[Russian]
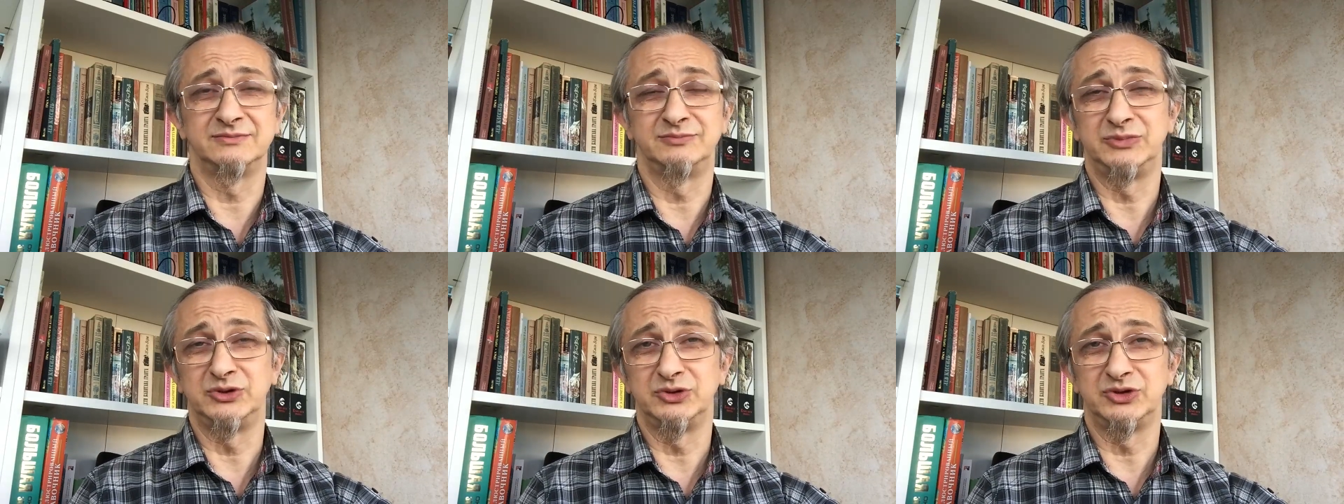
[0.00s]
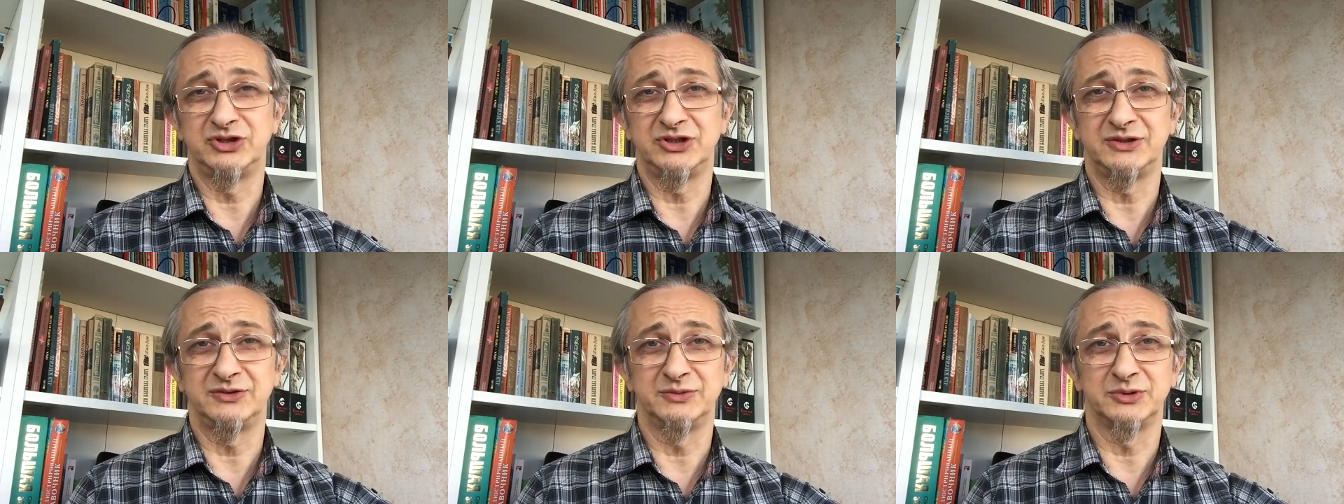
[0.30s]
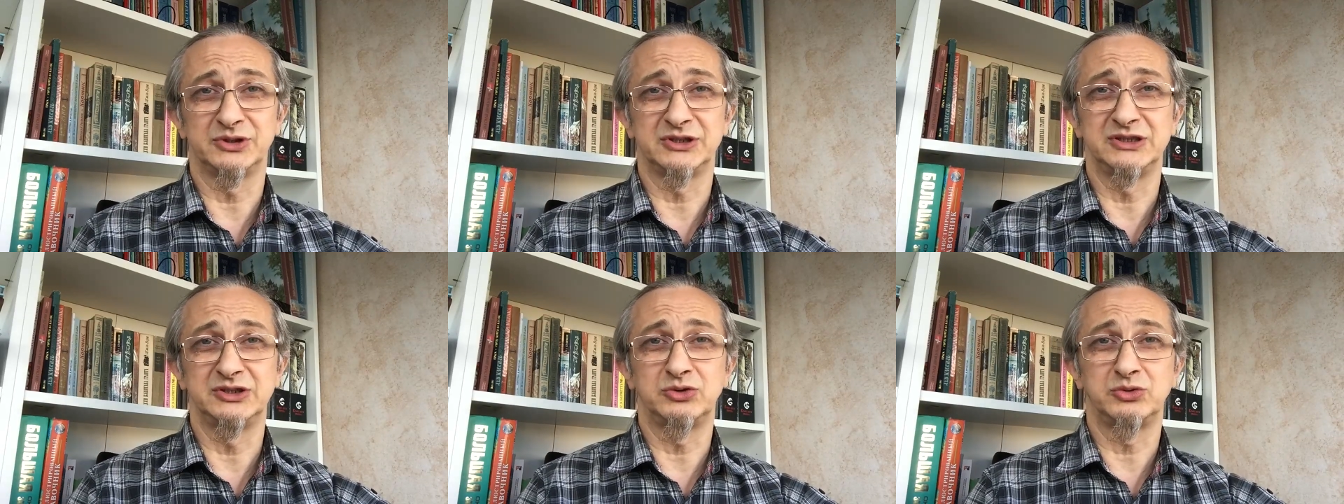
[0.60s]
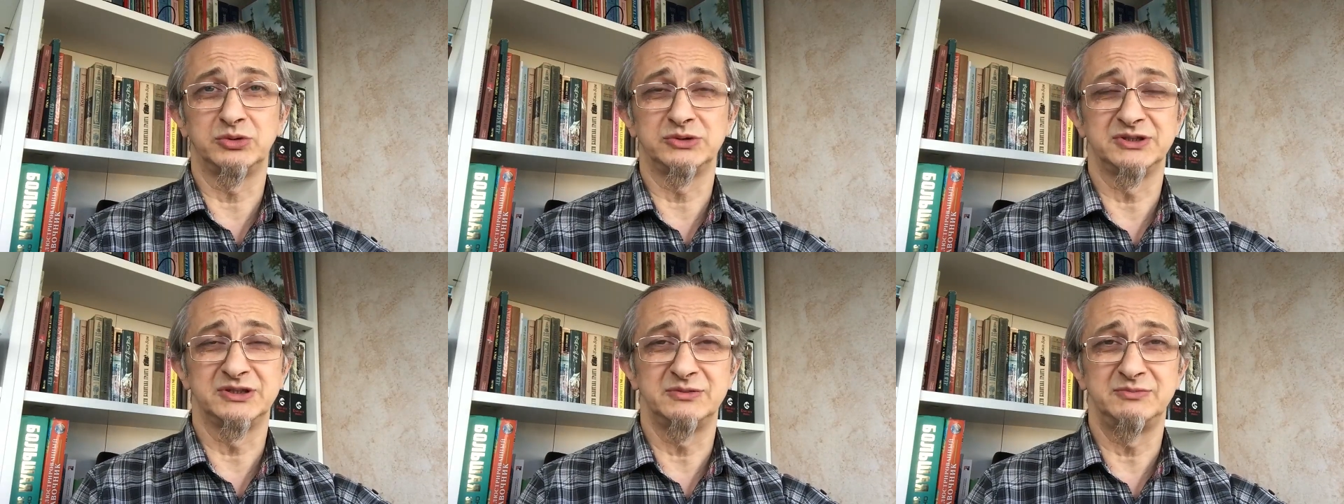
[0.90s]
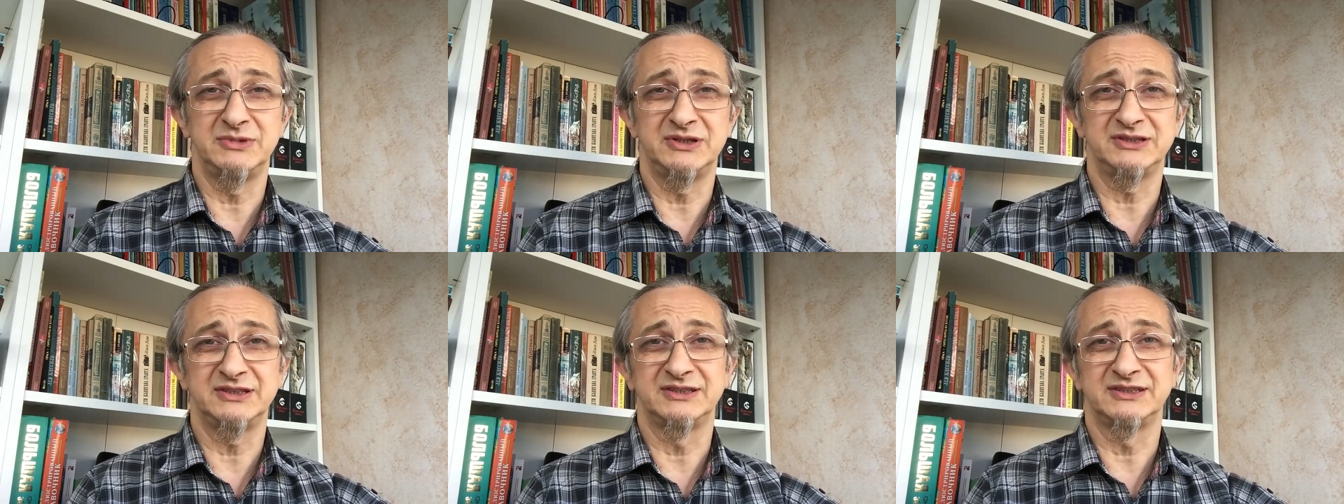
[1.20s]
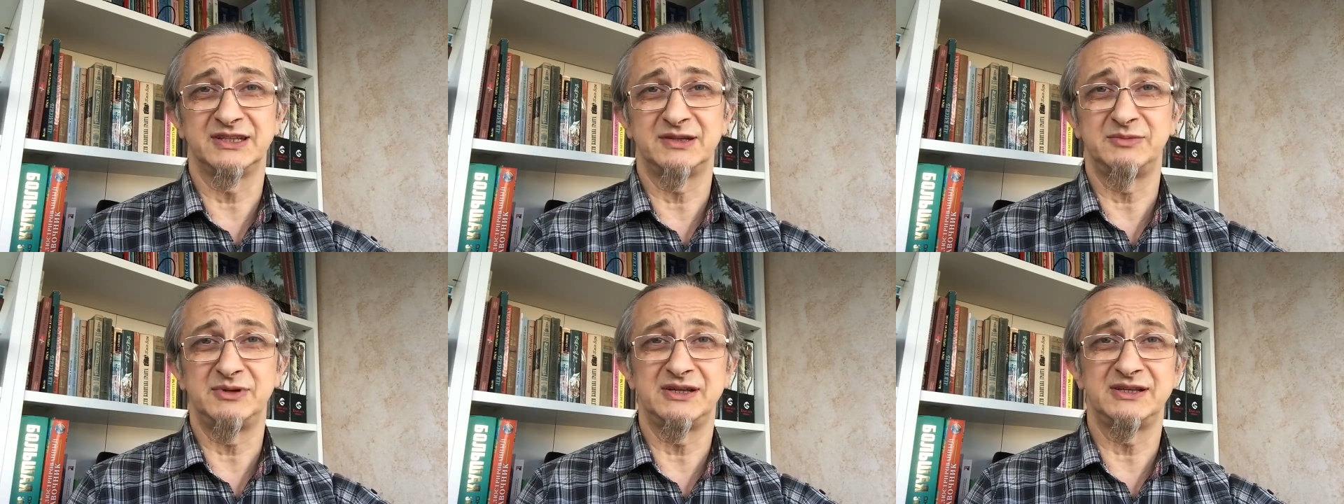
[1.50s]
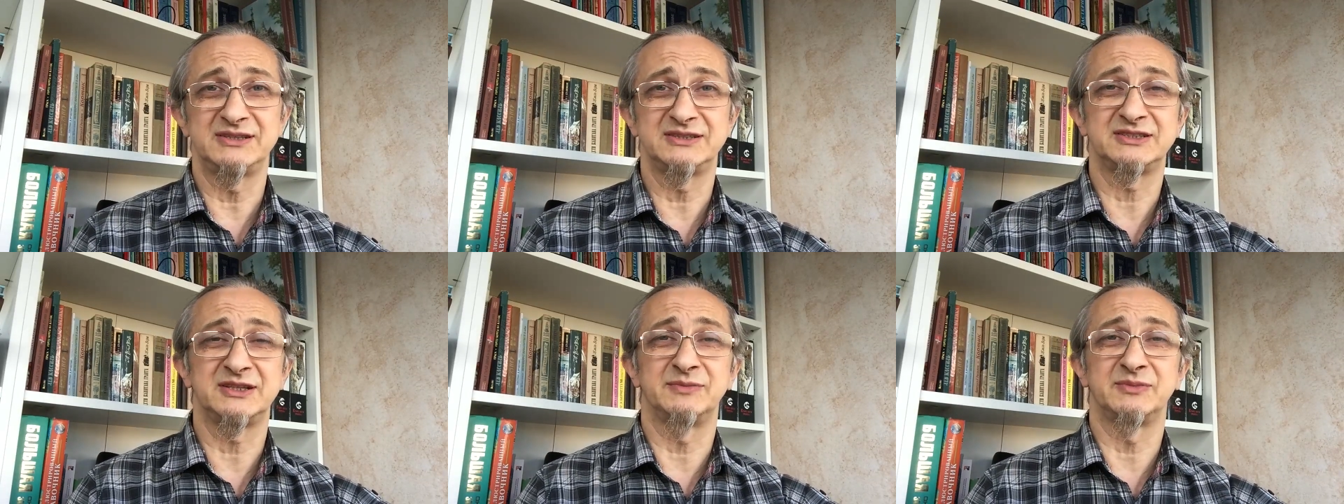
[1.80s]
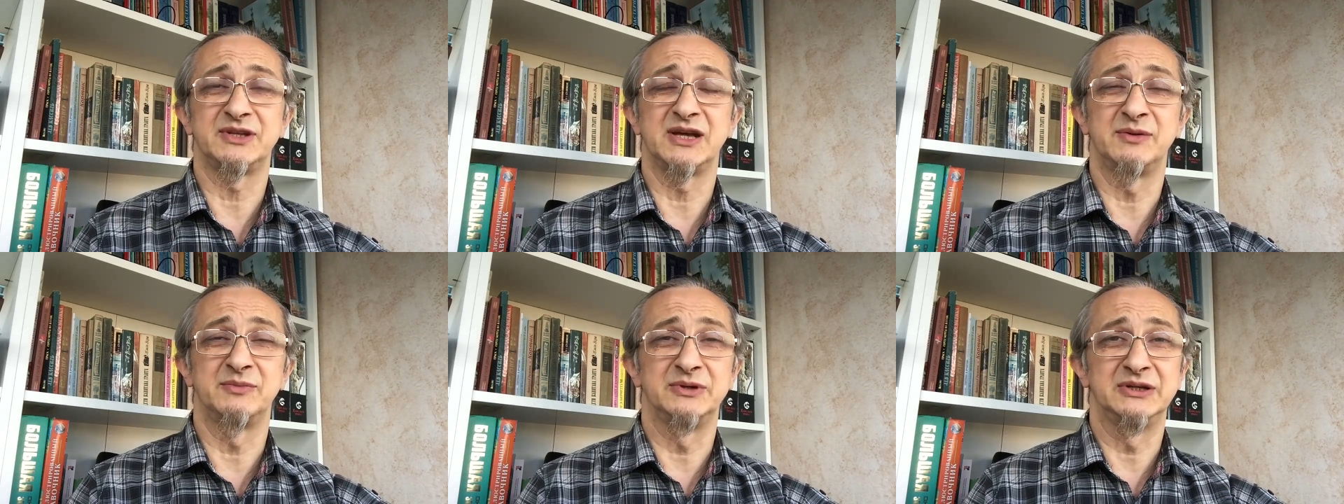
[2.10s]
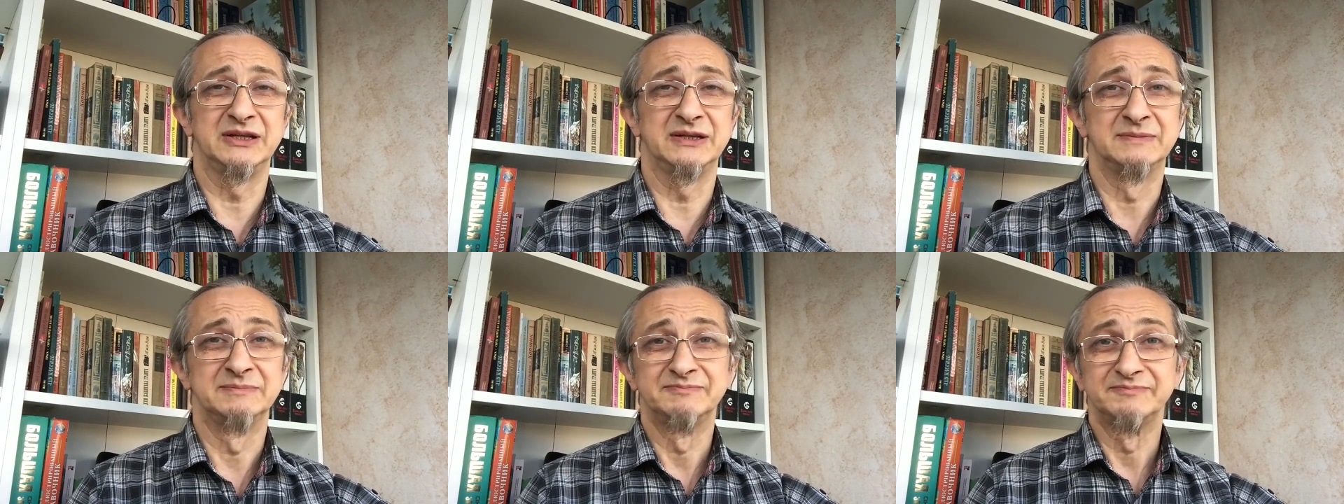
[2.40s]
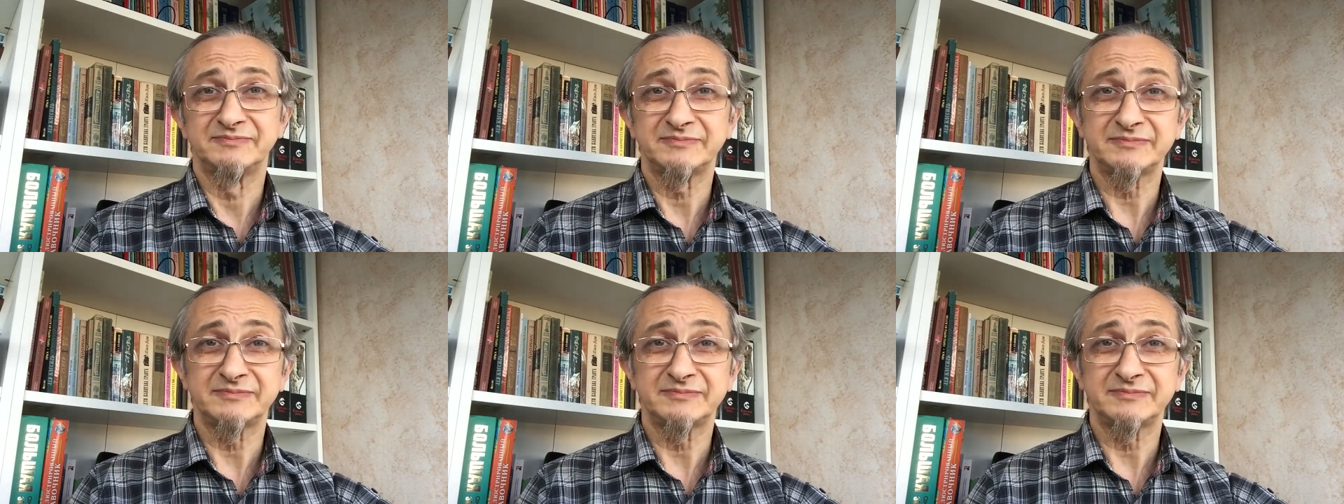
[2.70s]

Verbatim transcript: бьющие вот рекорды месяц за месяцем там, или